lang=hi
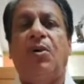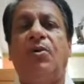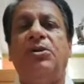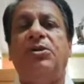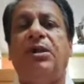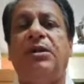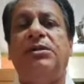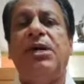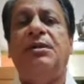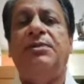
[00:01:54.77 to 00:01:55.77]
और
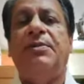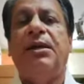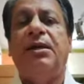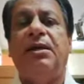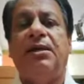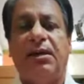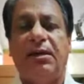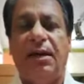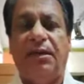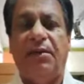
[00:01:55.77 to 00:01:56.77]
उन्नीस में
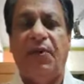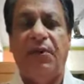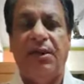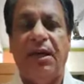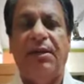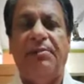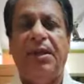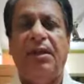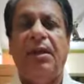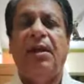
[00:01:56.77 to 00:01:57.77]
यानी 1949
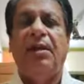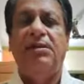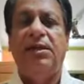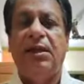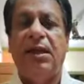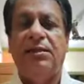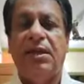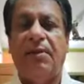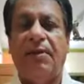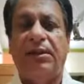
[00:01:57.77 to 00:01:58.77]
में चीन एक
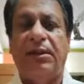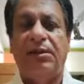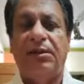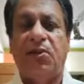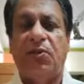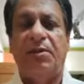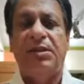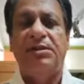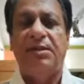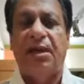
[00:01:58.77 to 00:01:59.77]
साम्यवादी राष्ट्र के रूप
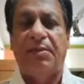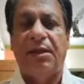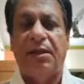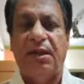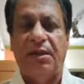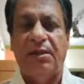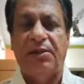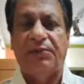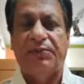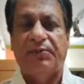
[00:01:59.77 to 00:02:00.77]
में सामने
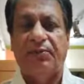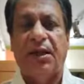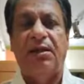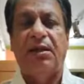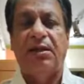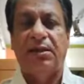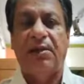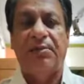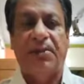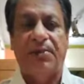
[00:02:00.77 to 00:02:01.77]
आया ये
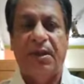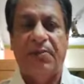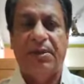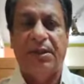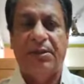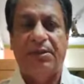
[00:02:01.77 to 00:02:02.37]
घटनाएं भी अपने आप में